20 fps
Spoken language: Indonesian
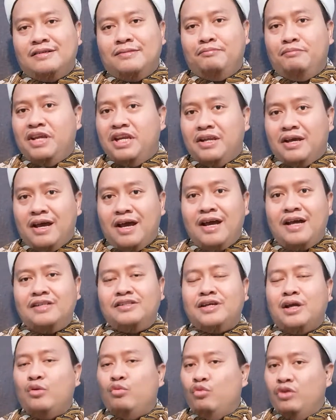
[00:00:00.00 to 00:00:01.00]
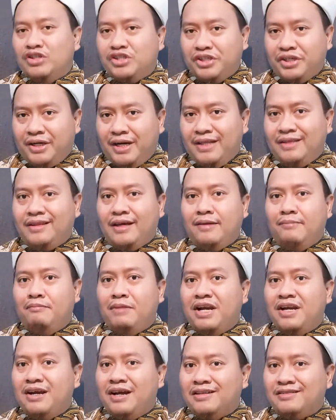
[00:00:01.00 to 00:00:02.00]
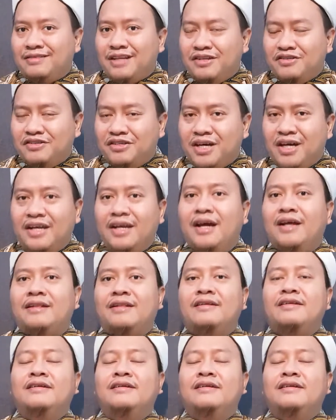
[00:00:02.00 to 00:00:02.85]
minhajan wa syir'atan, manhaj dan syariat